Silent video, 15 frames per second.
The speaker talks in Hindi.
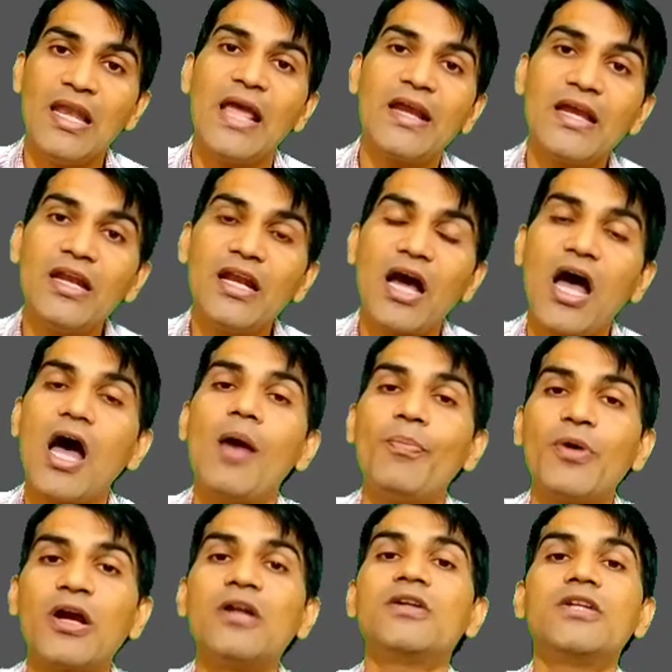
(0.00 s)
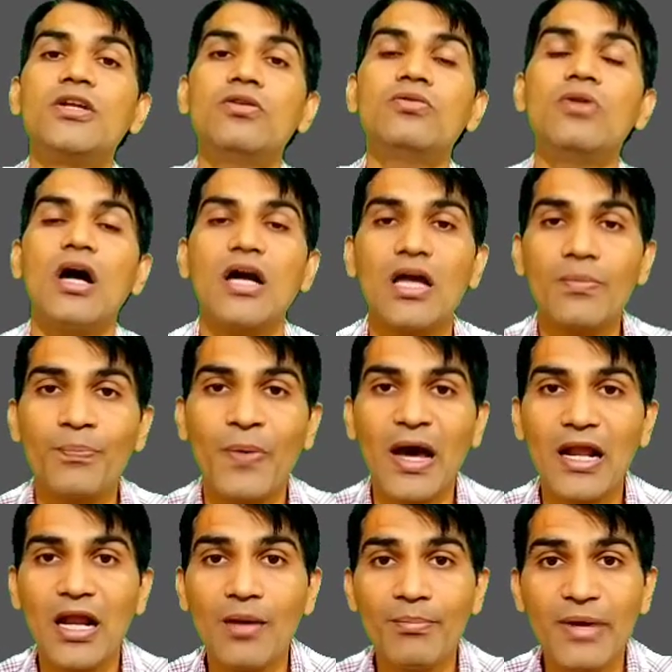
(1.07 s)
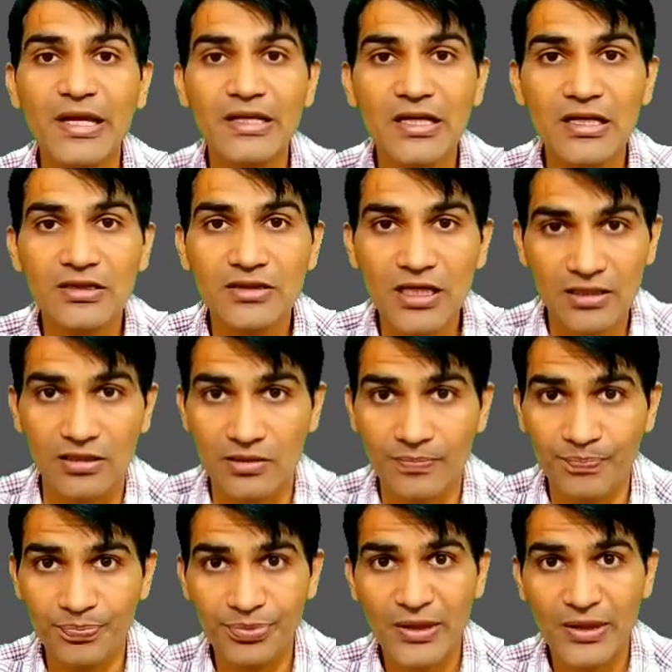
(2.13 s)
लेकिन आप कंटिन्यू अगर बारह महीने तक